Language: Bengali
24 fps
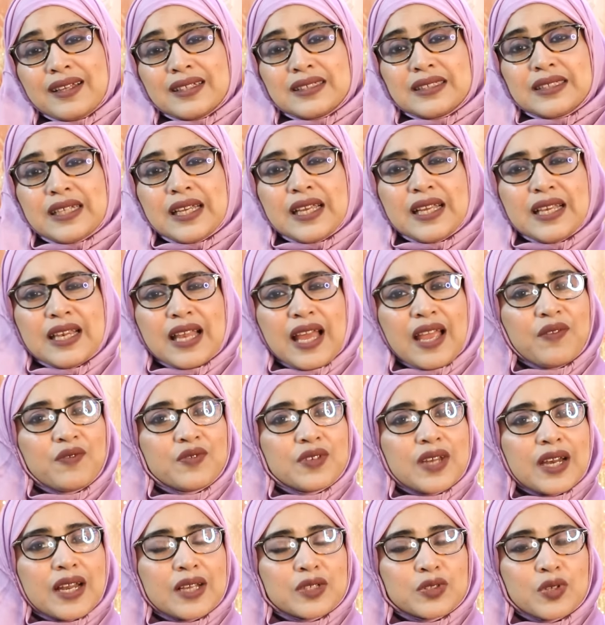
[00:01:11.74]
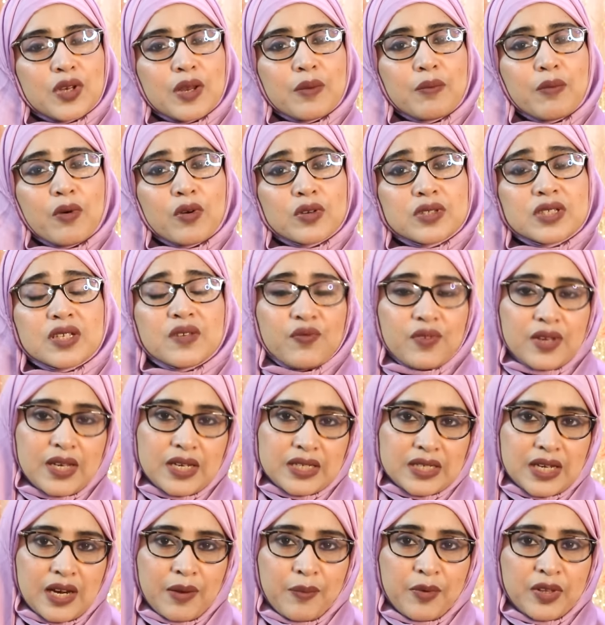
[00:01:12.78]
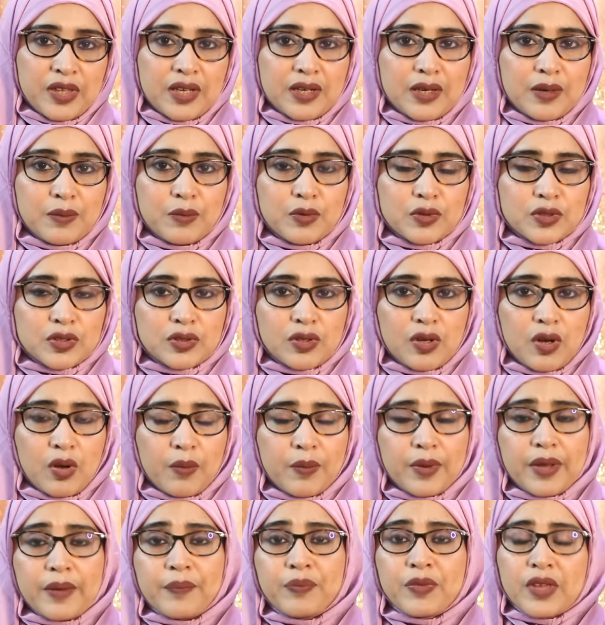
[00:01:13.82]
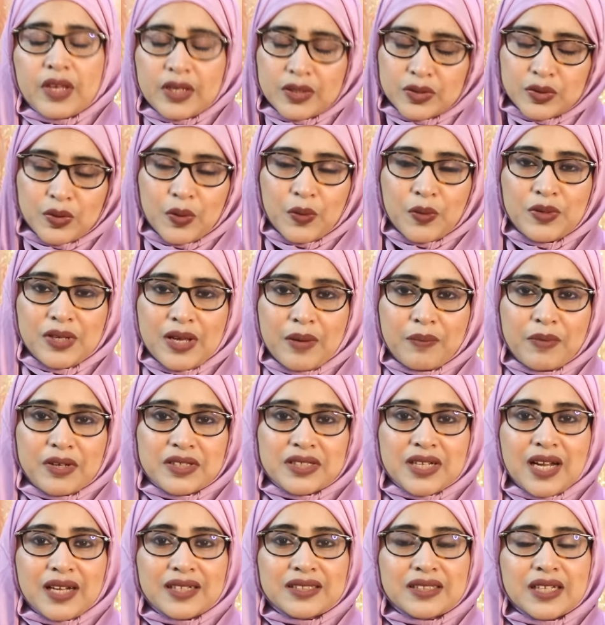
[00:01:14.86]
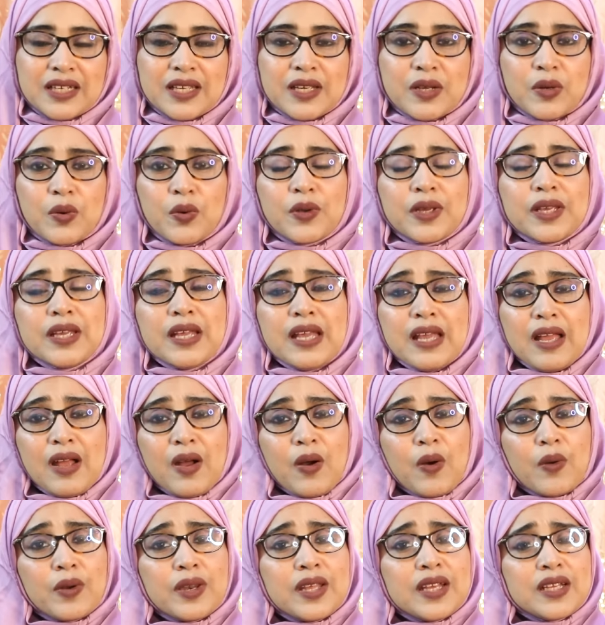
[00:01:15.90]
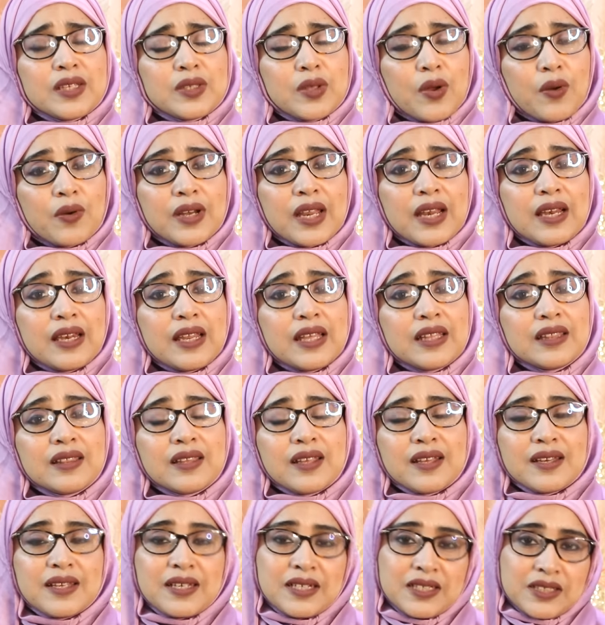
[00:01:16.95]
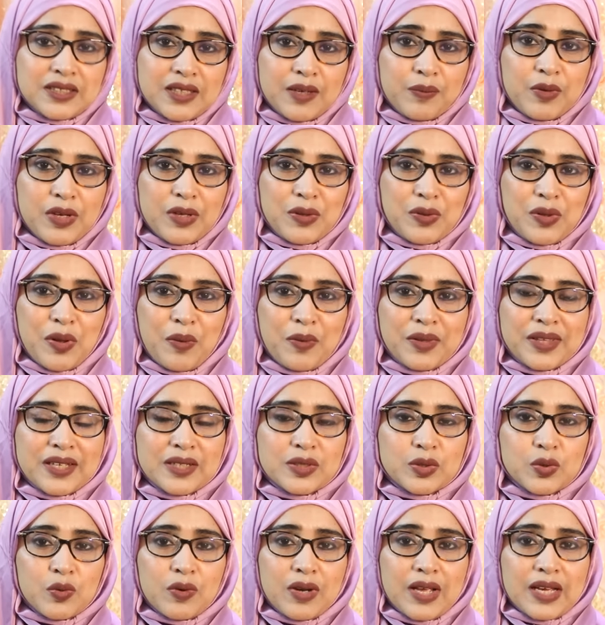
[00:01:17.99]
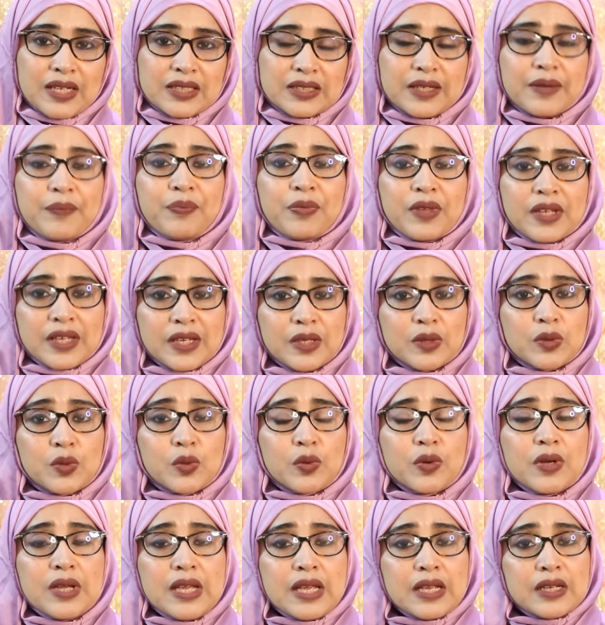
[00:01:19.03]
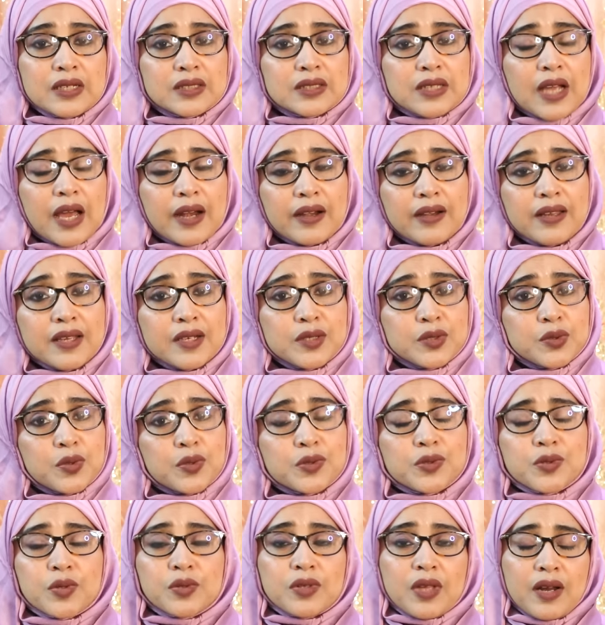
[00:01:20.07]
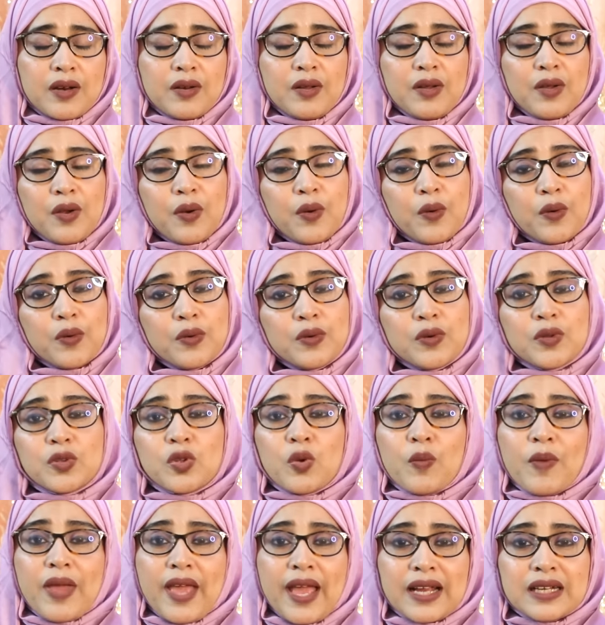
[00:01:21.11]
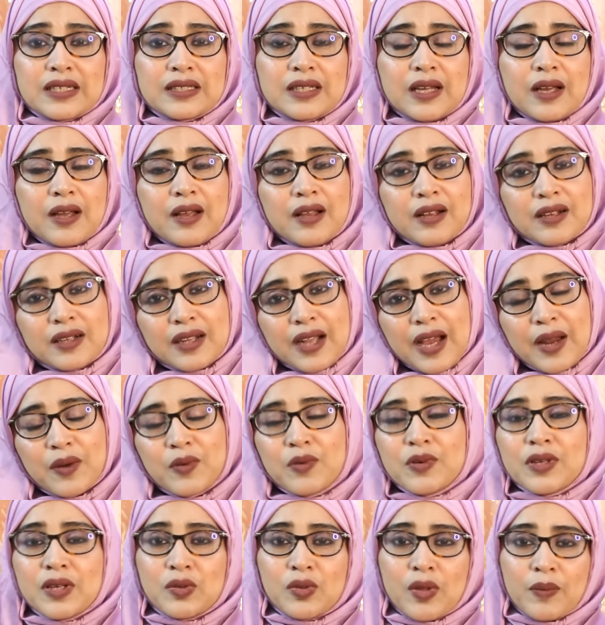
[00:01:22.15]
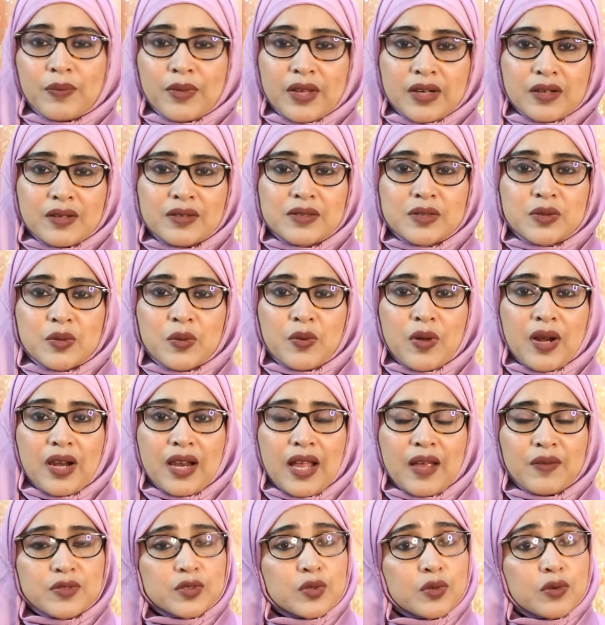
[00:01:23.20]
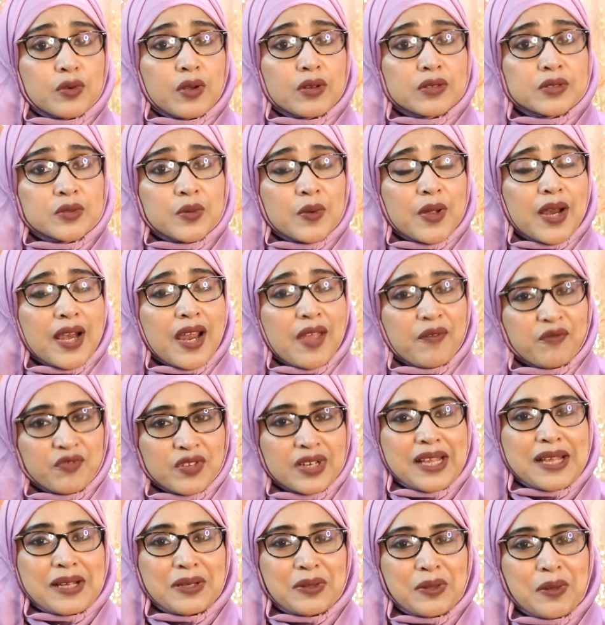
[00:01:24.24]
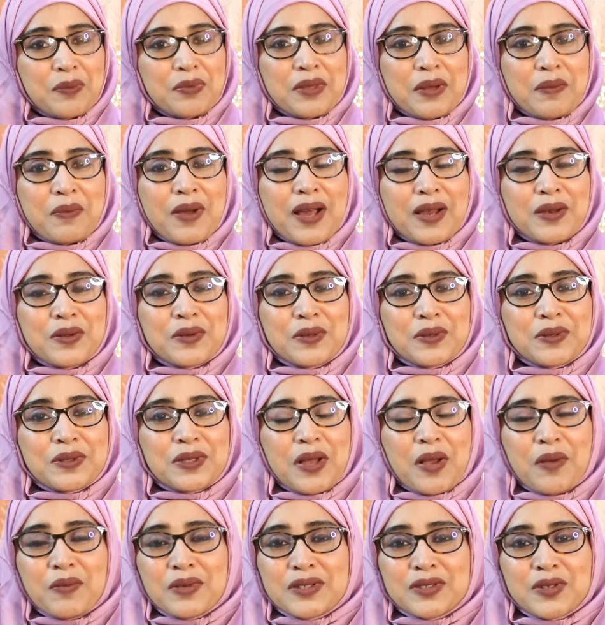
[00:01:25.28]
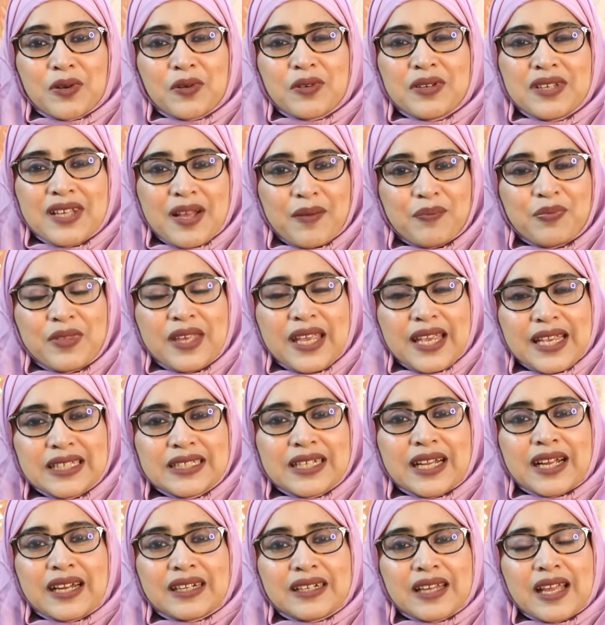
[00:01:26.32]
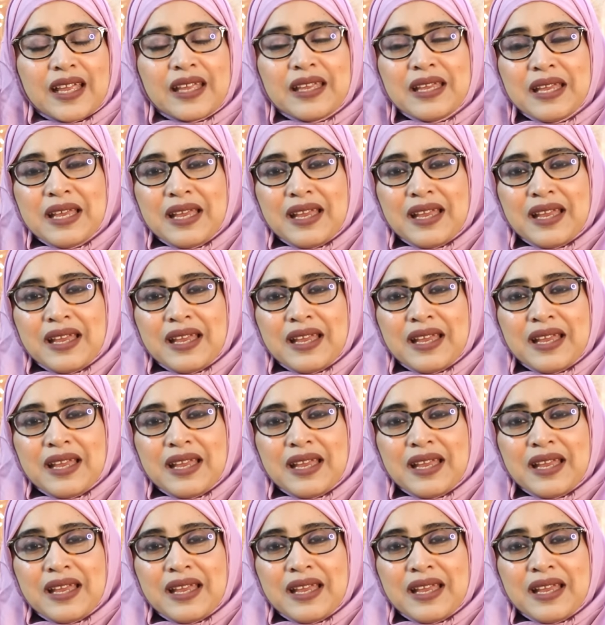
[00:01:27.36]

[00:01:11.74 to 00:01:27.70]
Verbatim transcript: সেই লাইফটার আসলে মোটিভ কী এটা আমাদেরকে বুঝতে হবে যখনই আমরা সাংসারিক হই অনেক ধরনের লেনদেন হিসেব কিন্তু আমাদের চলে আসে কিন্তু শারীরিক সুস্থতার অন্যতম একটা কারণ কিন্তু আপনার কনজুগার লাইফ সো কনজুগার লাইফটাকে কিন্তু আপনার ভালো করতে হবে যখনই আপনি এই জায়গাটায়